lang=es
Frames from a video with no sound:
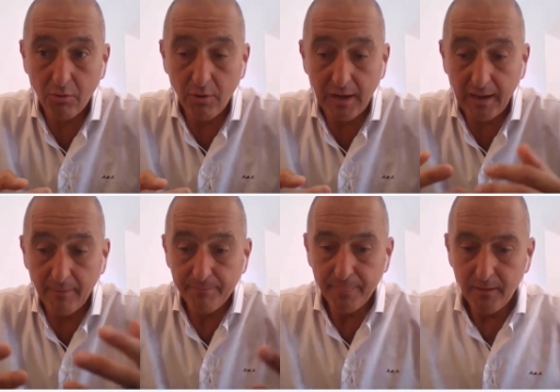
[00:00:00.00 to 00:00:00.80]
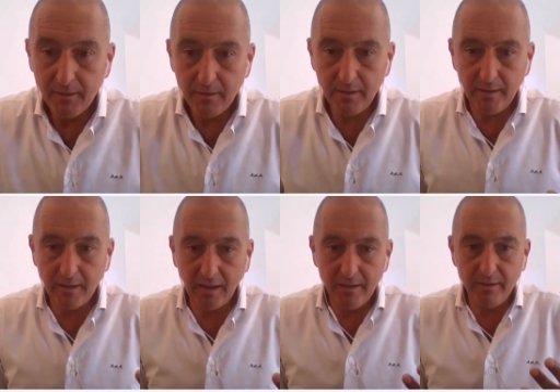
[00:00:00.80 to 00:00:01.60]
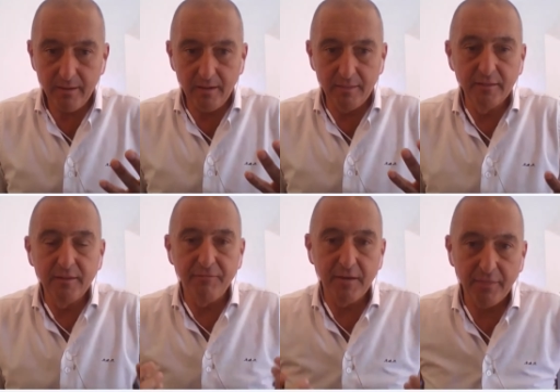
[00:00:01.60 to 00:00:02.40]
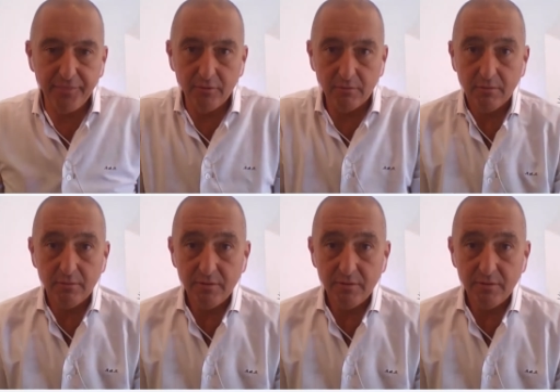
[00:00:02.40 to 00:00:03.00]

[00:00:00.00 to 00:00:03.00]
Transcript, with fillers: la identificación,